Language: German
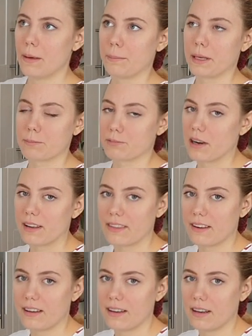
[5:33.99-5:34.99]
Big
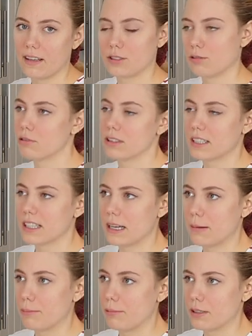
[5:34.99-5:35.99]
Brother,
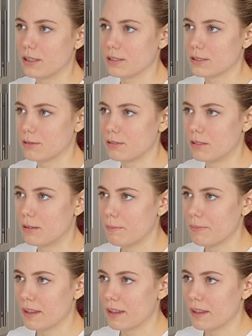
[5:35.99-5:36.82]
Dschungelcamp oder so.